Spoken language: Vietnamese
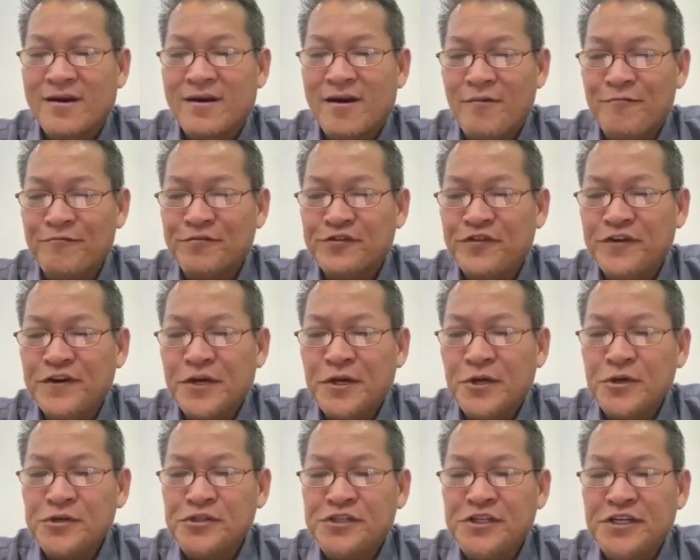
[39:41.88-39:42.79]
công
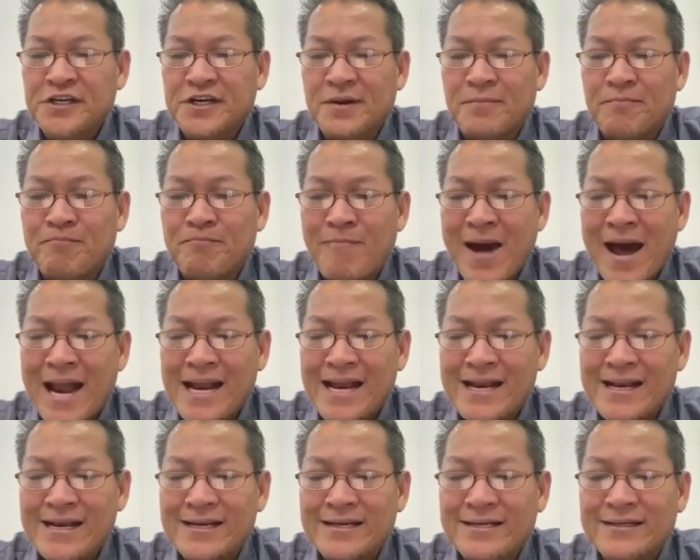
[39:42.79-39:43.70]
thưa đôi chia cặp
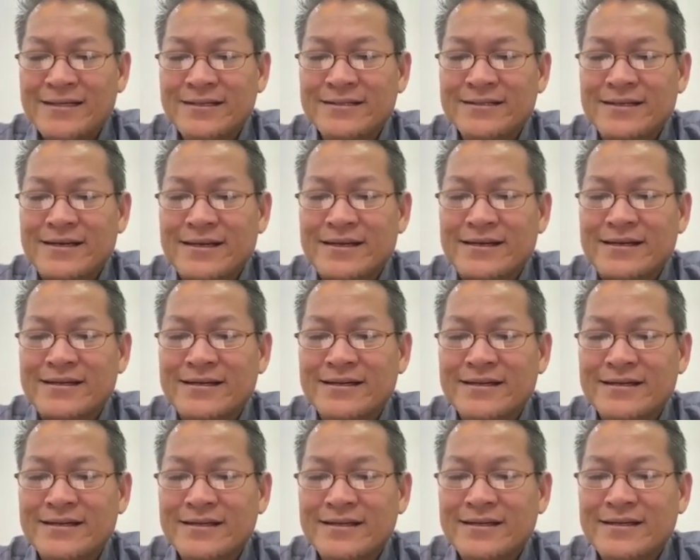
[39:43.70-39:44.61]
bao
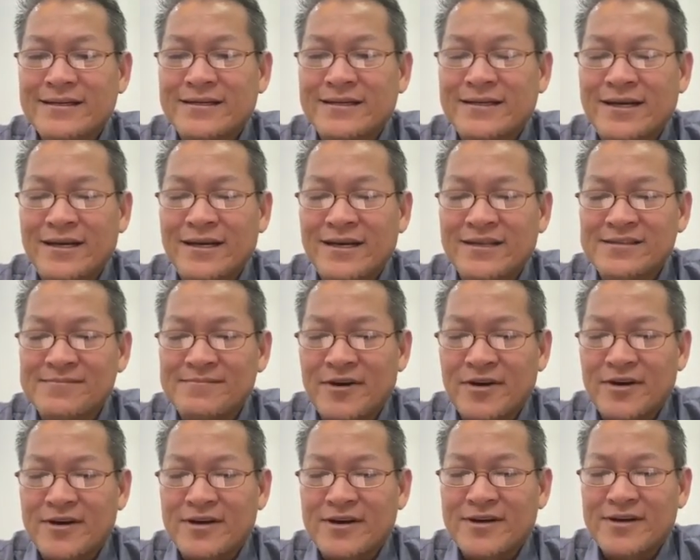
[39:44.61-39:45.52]
nên lơ ra
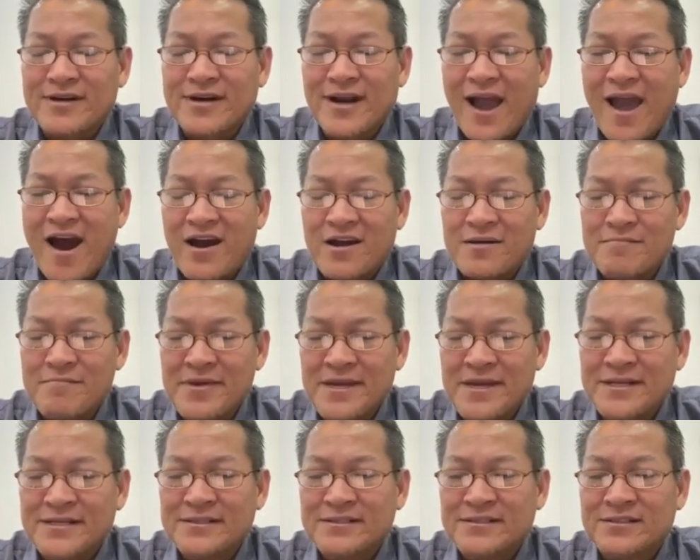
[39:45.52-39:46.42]
mót đại ọt
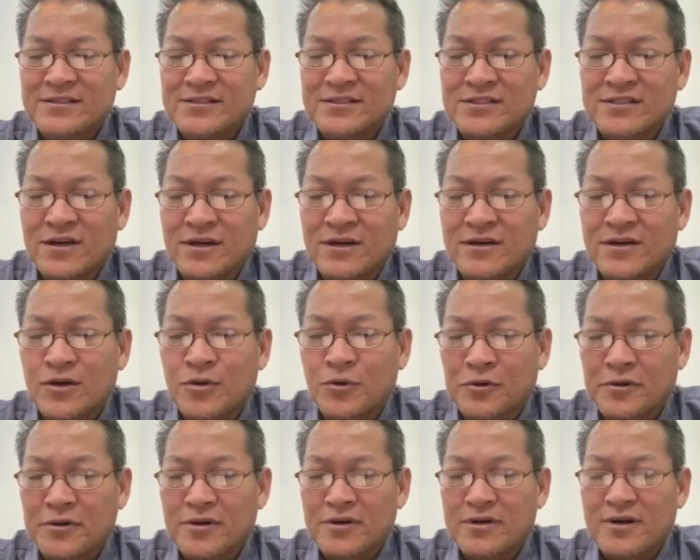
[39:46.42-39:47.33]
miên chẳng
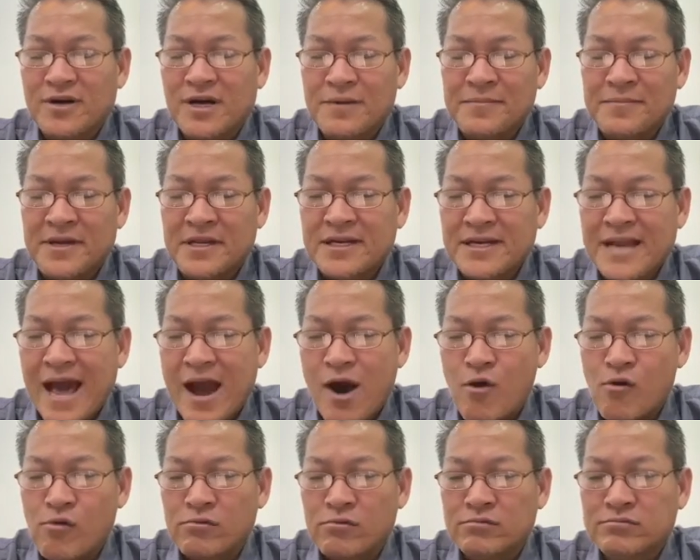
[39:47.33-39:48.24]
cột ọt miên cắt
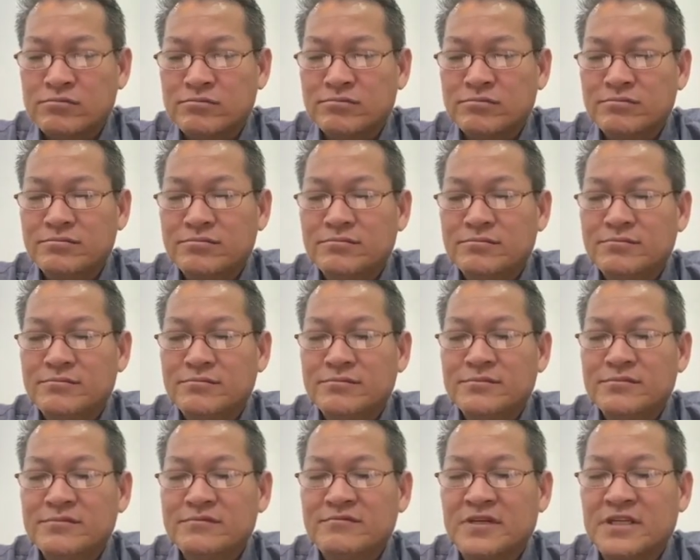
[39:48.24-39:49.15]
đào
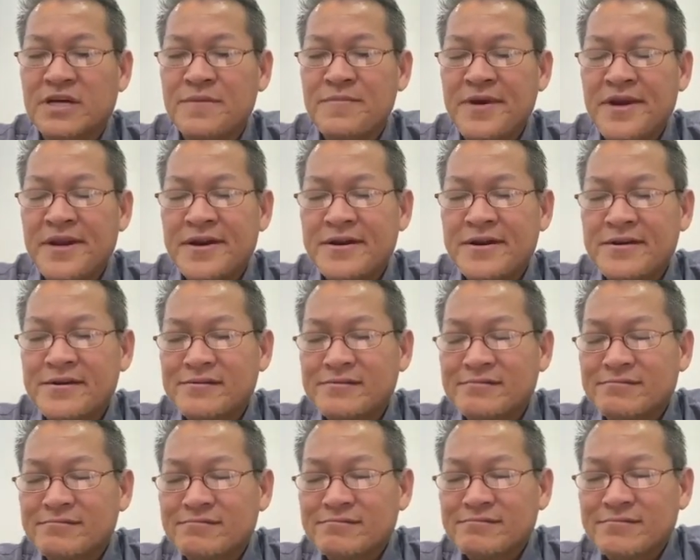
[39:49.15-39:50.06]
vì
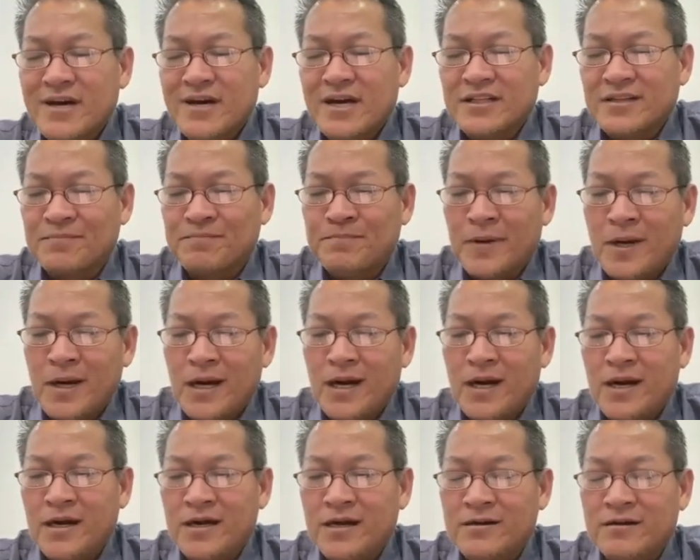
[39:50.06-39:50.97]
miên
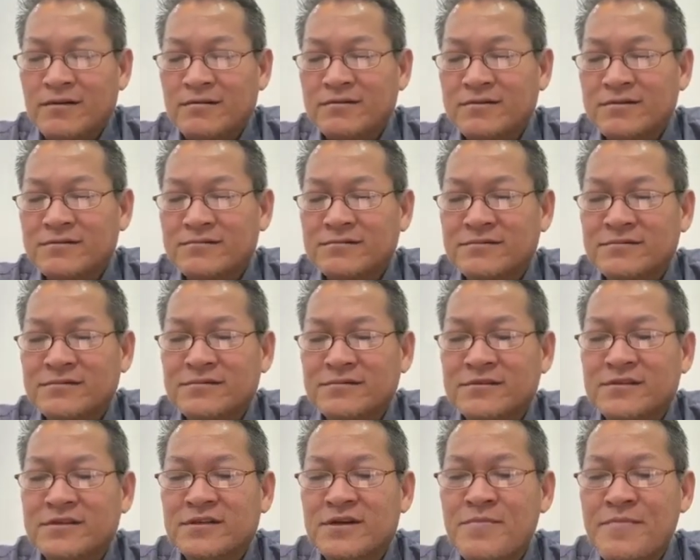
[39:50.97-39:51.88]
Apple ឬក៏
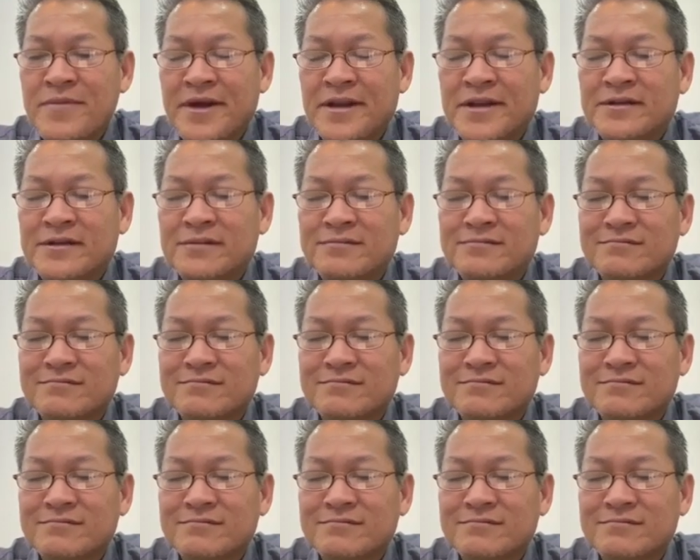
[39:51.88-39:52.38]
គ្មាន